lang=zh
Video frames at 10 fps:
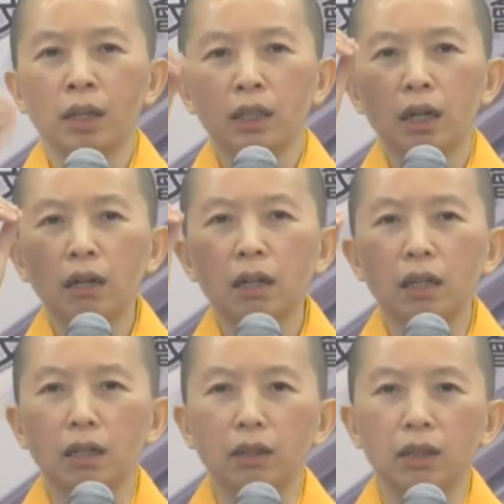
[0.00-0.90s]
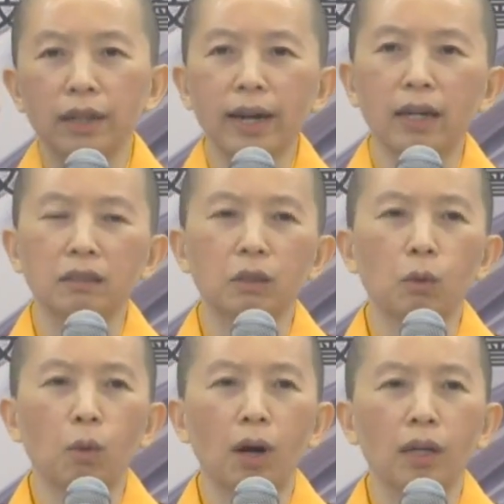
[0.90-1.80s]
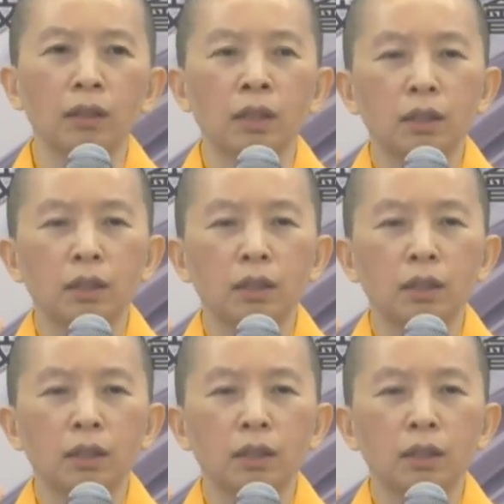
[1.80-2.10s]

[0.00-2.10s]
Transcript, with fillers: 要很亮的光